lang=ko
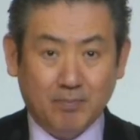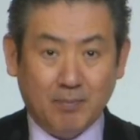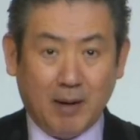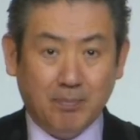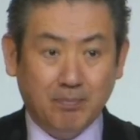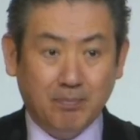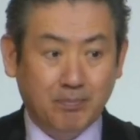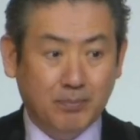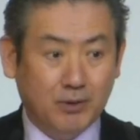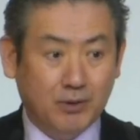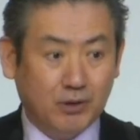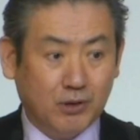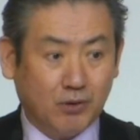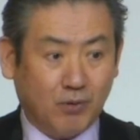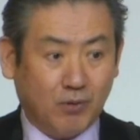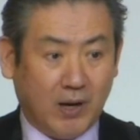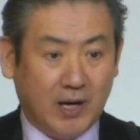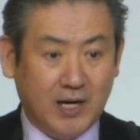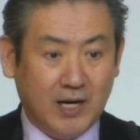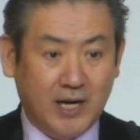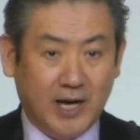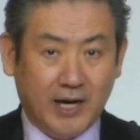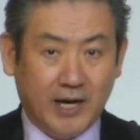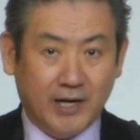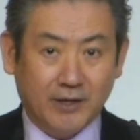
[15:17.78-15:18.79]
만물을
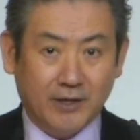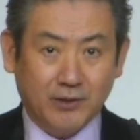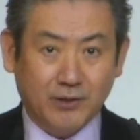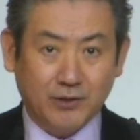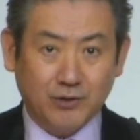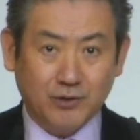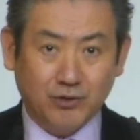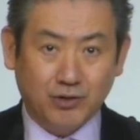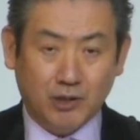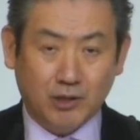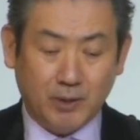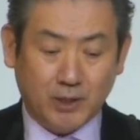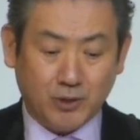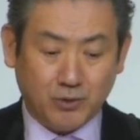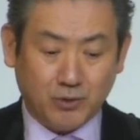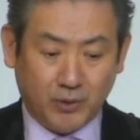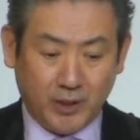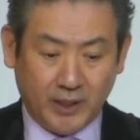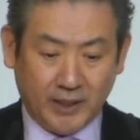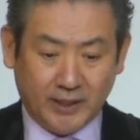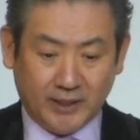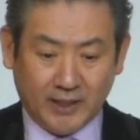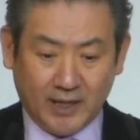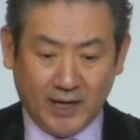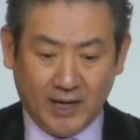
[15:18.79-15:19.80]
관리하는 것 주님의
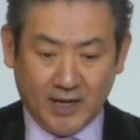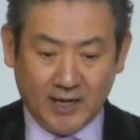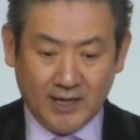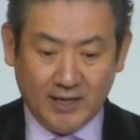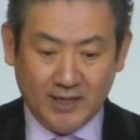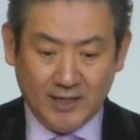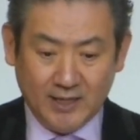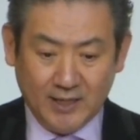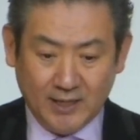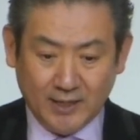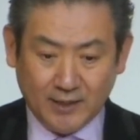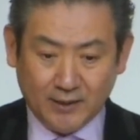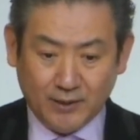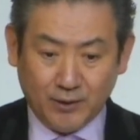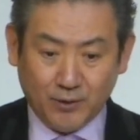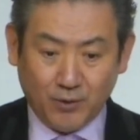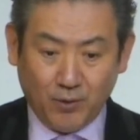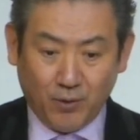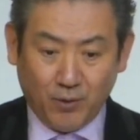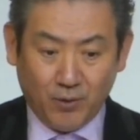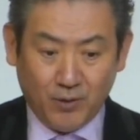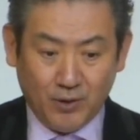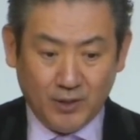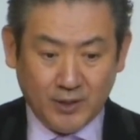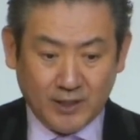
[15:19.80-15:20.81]
손에 있다.
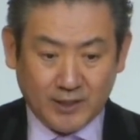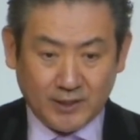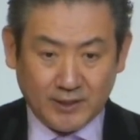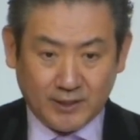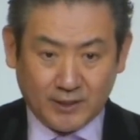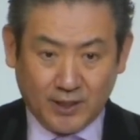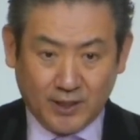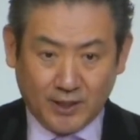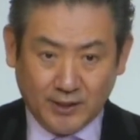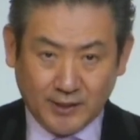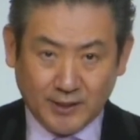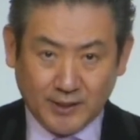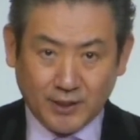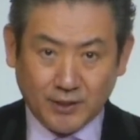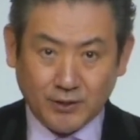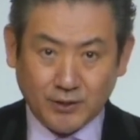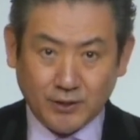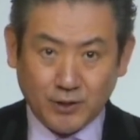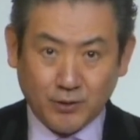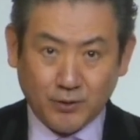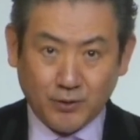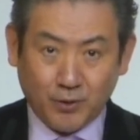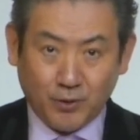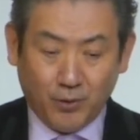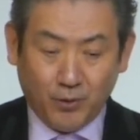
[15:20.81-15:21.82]
그리고
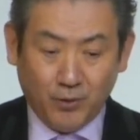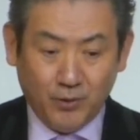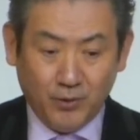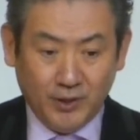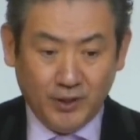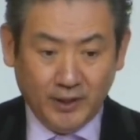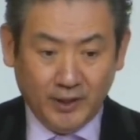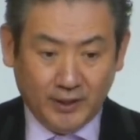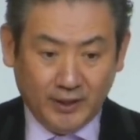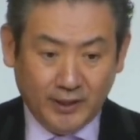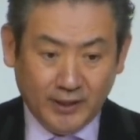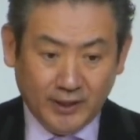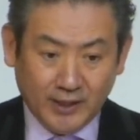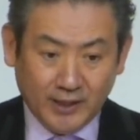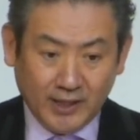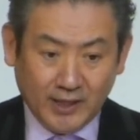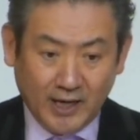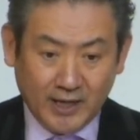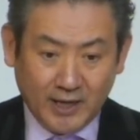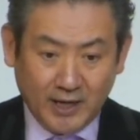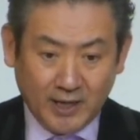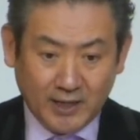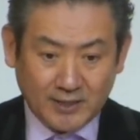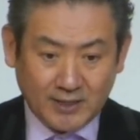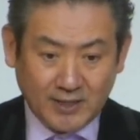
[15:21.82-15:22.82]
결정적으로
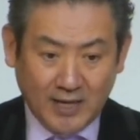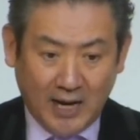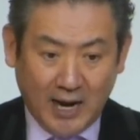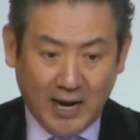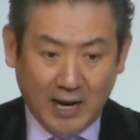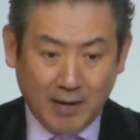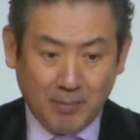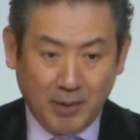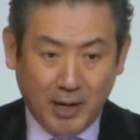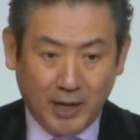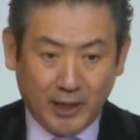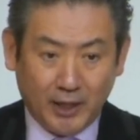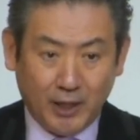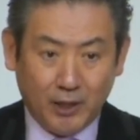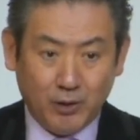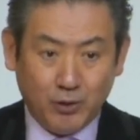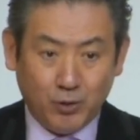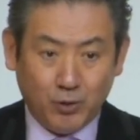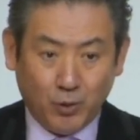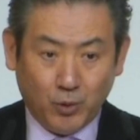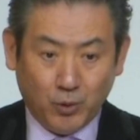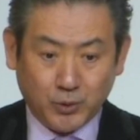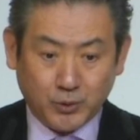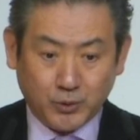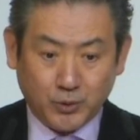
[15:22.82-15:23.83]
인간의
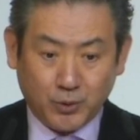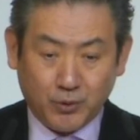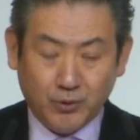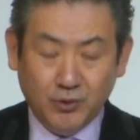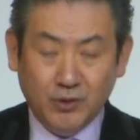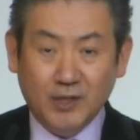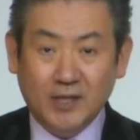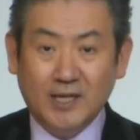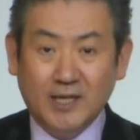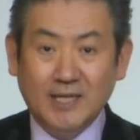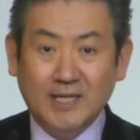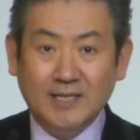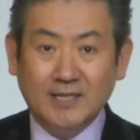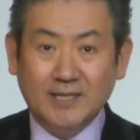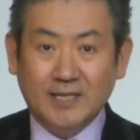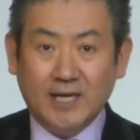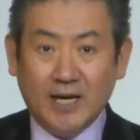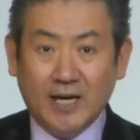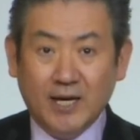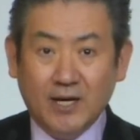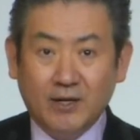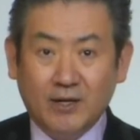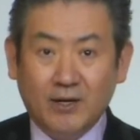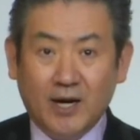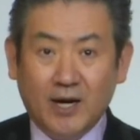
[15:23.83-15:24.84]
사망의 요소를
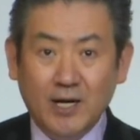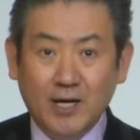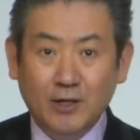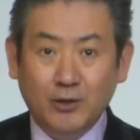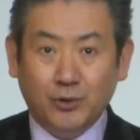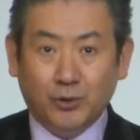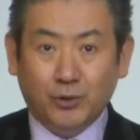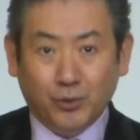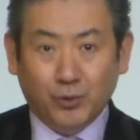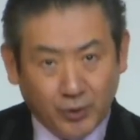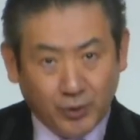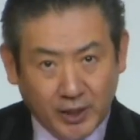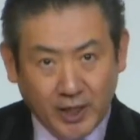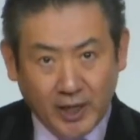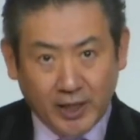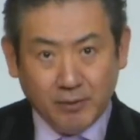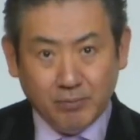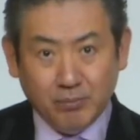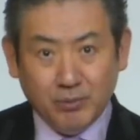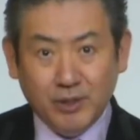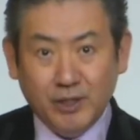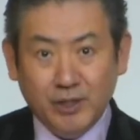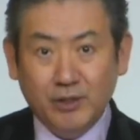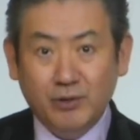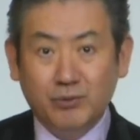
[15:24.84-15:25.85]
제거할
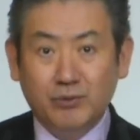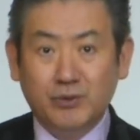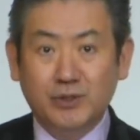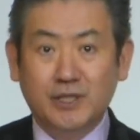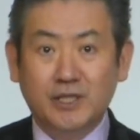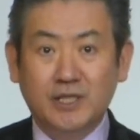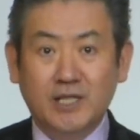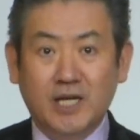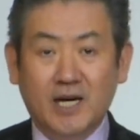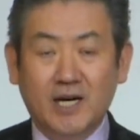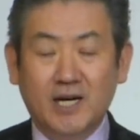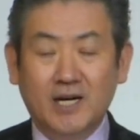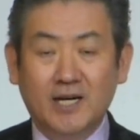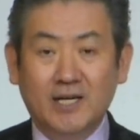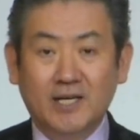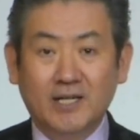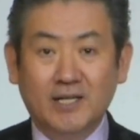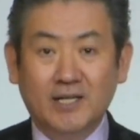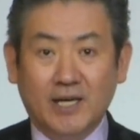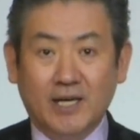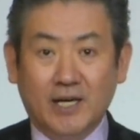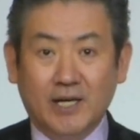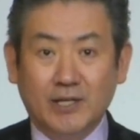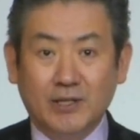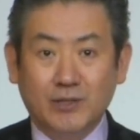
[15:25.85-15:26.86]
유일한 분이 누구시냐?
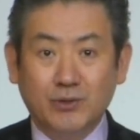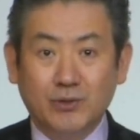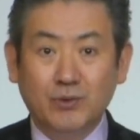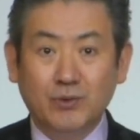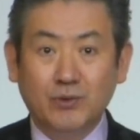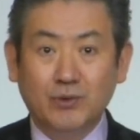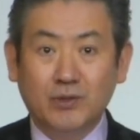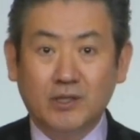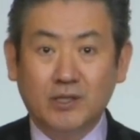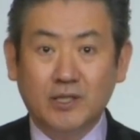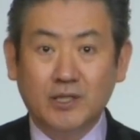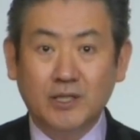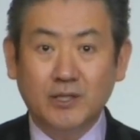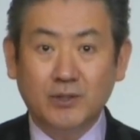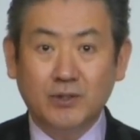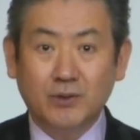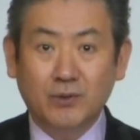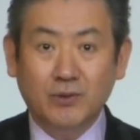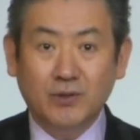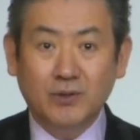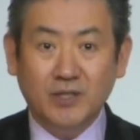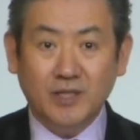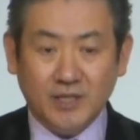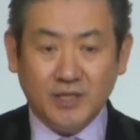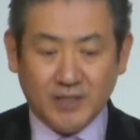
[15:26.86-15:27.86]
예수
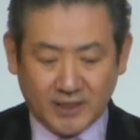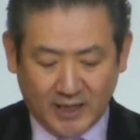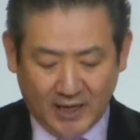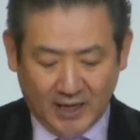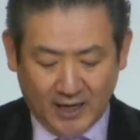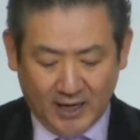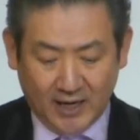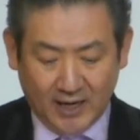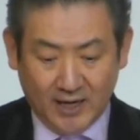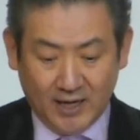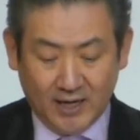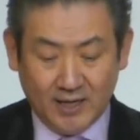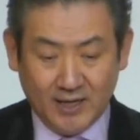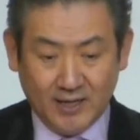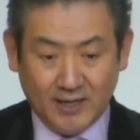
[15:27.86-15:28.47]
그리스도이시다.